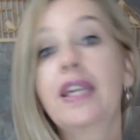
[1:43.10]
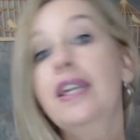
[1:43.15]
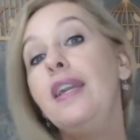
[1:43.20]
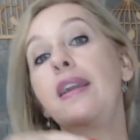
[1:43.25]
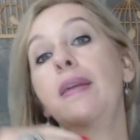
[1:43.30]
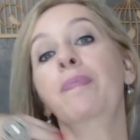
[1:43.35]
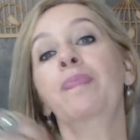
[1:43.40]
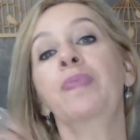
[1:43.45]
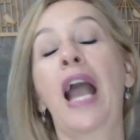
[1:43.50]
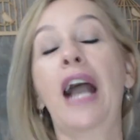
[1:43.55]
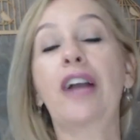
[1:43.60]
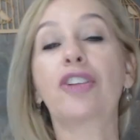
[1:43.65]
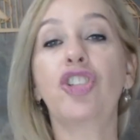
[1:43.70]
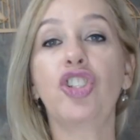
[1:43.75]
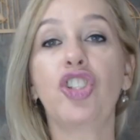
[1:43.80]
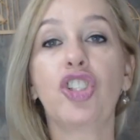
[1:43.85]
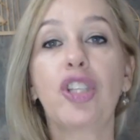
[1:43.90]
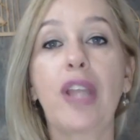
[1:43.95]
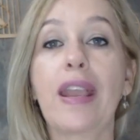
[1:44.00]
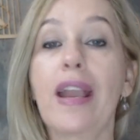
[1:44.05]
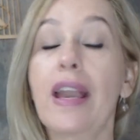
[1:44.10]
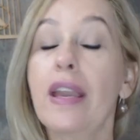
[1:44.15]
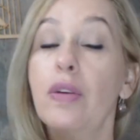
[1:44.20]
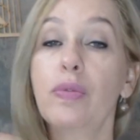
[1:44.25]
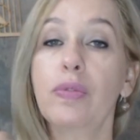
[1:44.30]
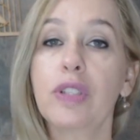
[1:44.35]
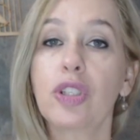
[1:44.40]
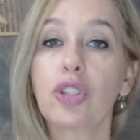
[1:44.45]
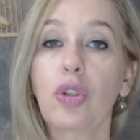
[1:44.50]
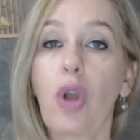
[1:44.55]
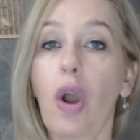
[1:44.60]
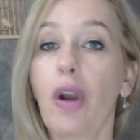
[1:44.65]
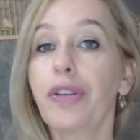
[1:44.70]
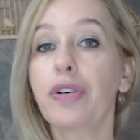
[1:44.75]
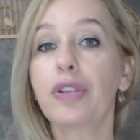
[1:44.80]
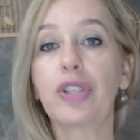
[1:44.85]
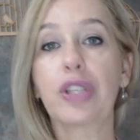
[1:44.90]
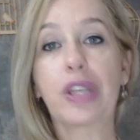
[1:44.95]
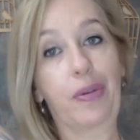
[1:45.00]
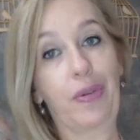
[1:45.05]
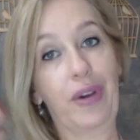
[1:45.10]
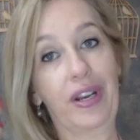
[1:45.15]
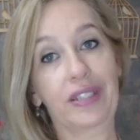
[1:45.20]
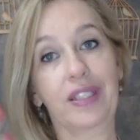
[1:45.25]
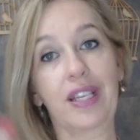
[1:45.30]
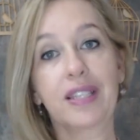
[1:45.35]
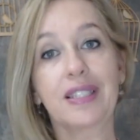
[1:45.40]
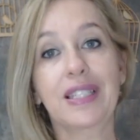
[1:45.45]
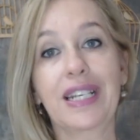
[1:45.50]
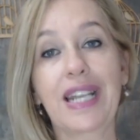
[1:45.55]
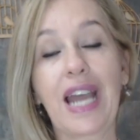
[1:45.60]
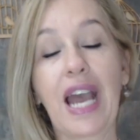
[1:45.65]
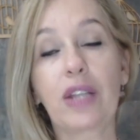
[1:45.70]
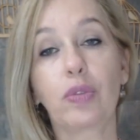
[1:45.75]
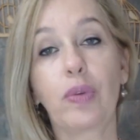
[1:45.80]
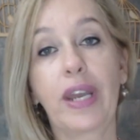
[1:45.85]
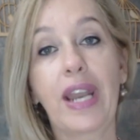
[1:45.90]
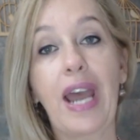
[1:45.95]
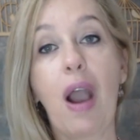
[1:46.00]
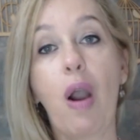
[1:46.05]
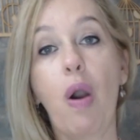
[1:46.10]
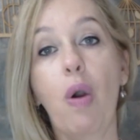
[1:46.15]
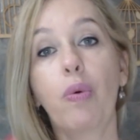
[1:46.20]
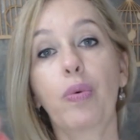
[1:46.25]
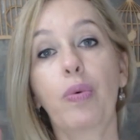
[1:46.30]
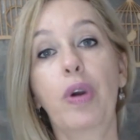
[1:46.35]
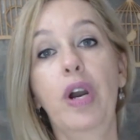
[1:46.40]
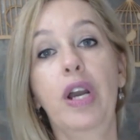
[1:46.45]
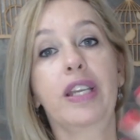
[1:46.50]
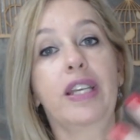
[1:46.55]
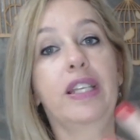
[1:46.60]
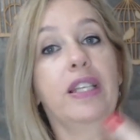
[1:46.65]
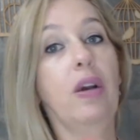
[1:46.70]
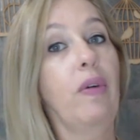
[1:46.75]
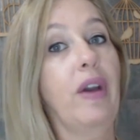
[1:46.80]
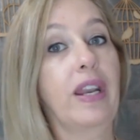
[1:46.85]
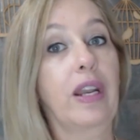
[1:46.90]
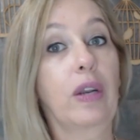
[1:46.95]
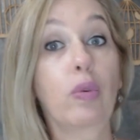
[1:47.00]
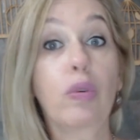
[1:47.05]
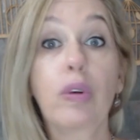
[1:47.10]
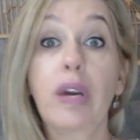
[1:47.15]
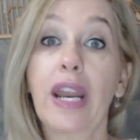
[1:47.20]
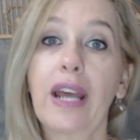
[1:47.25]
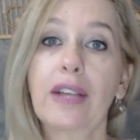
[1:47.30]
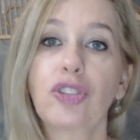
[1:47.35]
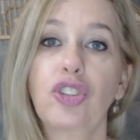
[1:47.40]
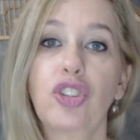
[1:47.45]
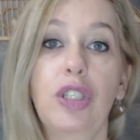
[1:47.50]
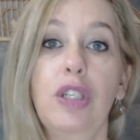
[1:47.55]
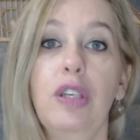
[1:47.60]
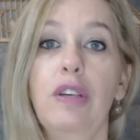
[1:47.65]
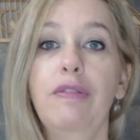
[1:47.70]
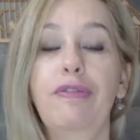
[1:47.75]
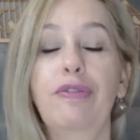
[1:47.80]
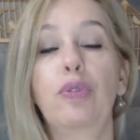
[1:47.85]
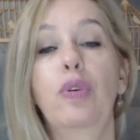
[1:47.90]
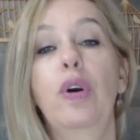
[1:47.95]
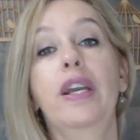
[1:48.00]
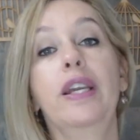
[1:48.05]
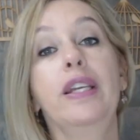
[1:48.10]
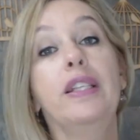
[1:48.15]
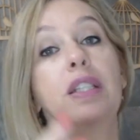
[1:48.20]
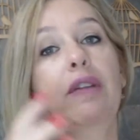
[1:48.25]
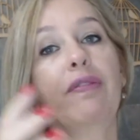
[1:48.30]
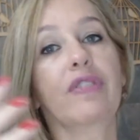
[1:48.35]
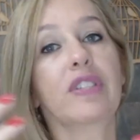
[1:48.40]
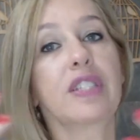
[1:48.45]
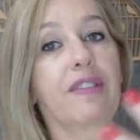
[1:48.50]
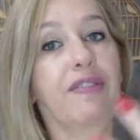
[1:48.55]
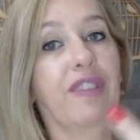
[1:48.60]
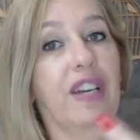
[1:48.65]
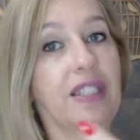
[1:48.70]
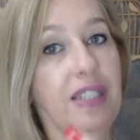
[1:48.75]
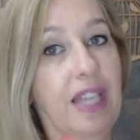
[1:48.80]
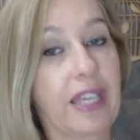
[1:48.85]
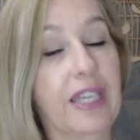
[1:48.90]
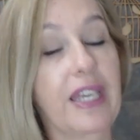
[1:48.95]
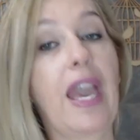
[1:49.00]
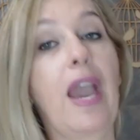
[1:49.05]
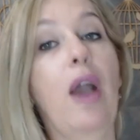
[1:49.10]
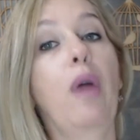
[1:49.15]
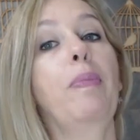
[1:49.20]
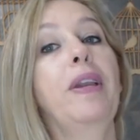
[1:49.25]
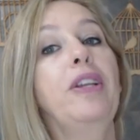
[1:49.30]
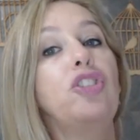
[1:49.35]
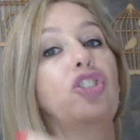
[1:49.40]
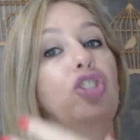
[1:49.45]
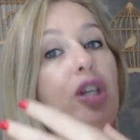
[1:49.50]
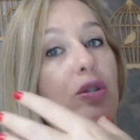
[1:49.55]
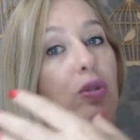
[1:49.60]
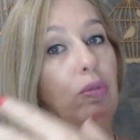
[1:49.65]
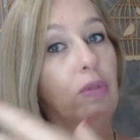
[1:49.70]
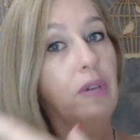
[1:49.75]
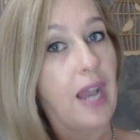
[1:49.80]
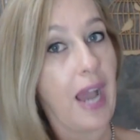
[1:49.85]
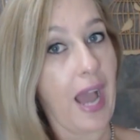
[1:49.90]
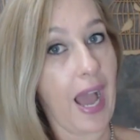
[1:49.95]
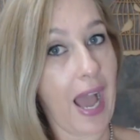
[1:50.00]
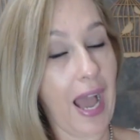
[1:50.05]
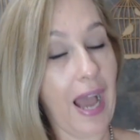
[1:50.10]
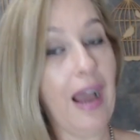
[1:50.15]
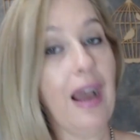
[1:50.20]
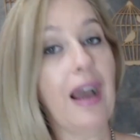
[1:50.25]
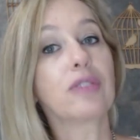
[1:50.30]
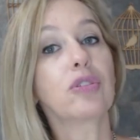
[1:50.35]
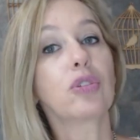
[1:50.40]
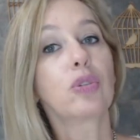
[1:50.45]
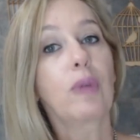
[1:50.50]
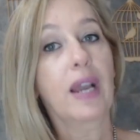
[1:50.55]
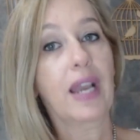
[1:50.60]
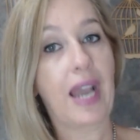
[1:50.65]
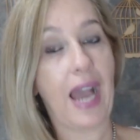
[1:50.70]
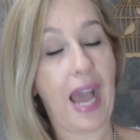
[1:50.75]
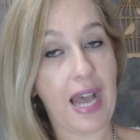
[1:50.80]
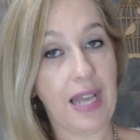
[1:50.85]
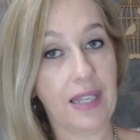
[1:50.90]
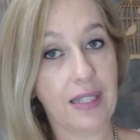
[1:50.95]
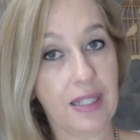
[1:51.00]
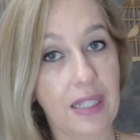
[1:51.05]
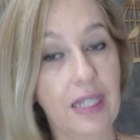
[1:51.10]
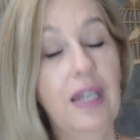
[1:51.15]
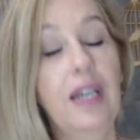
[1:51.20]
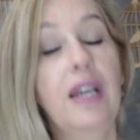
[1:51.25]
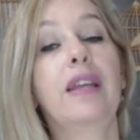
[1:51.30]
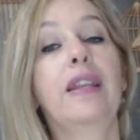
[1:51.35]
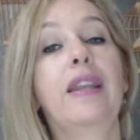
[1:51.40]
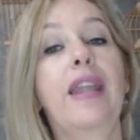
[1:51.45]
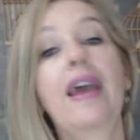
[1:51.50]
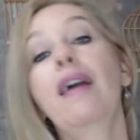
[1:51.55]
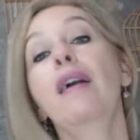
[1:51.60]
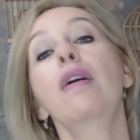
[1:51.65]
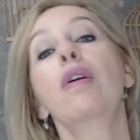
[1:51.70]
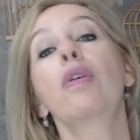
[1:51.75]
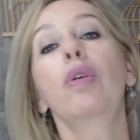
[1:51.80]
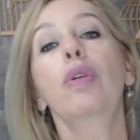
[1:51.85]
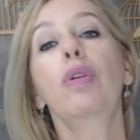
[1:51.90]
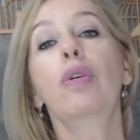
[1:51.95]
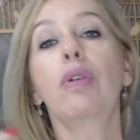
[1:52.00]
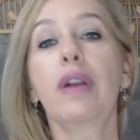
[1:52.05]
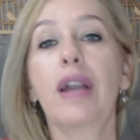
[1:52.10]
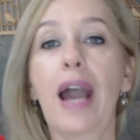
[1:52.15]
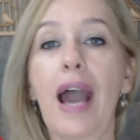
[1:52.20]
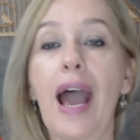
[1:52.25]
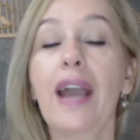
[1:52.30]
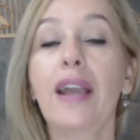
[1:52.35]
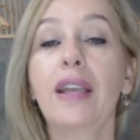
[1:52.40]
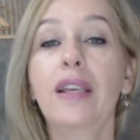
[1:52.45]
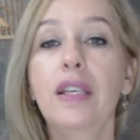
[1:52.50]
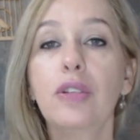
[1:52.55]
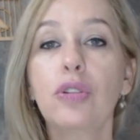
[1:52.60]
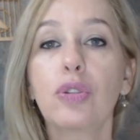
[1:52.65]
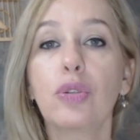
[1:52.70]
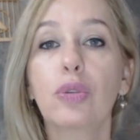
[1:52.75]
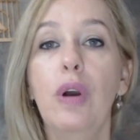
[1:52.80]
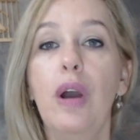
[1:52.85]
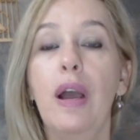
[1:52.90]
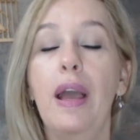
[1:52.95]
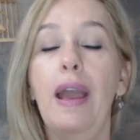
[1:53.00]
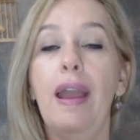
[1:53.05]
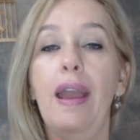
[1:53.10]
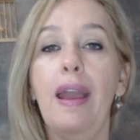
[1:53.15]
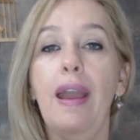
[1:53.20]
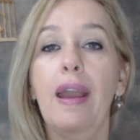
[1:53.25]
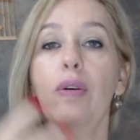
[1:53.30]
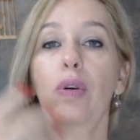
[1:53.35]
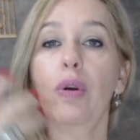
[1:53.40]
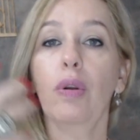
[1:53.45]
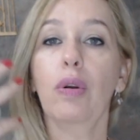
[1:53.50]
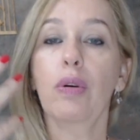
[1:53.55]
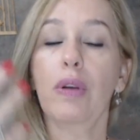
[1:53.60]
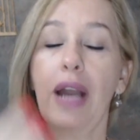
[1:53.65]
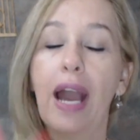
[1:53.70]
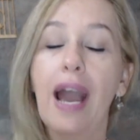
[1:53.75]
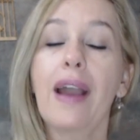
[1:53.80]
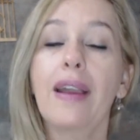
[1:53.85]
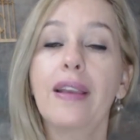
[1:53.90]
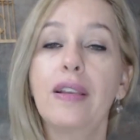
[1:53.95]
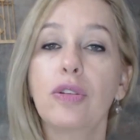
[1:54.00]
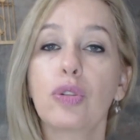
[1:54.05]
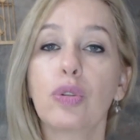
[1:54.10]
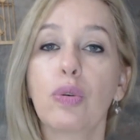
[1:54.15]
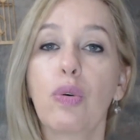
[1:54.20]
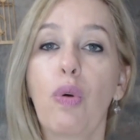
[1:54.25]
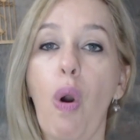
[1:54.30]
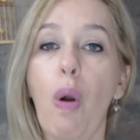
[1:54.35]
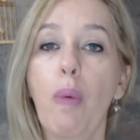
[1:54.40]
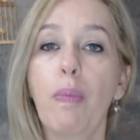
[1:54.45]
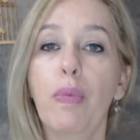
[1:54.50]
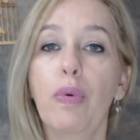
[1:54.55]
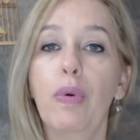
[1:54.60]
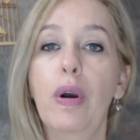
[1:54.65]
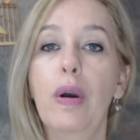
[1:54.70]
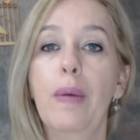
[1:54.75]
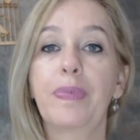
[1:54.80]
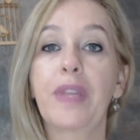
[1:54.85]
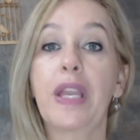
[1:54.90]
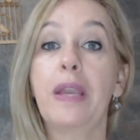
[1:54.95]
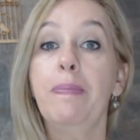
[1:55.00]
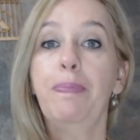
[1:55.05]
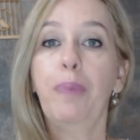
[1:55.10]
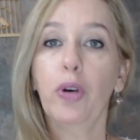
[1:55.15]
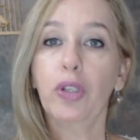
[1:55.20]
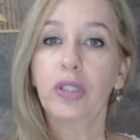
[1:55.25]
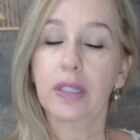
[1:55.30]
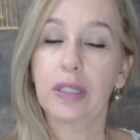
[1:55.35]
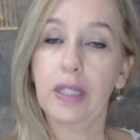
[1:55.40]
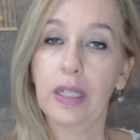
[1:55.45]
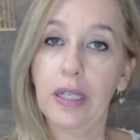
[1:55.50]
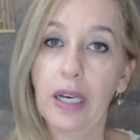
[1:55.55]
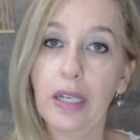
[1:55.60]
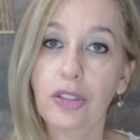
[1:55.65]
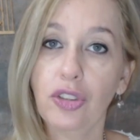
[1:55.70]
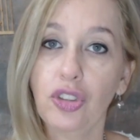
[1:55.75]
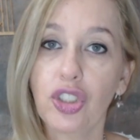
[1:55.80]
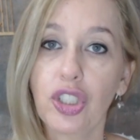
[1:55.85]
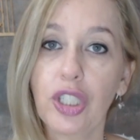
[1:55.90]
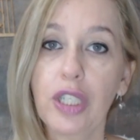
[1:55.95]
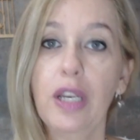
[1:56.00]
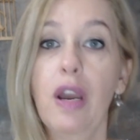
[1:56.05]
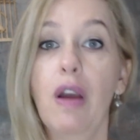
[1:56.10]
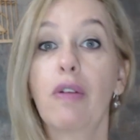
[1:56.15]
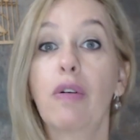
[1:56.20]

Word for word: e que a gente tem aí um histórico de que o artesanato era algo que não era lucrativo, então você vai ter que realmente educar a sua casa, né, colocar isso, é, colocar isso como importante,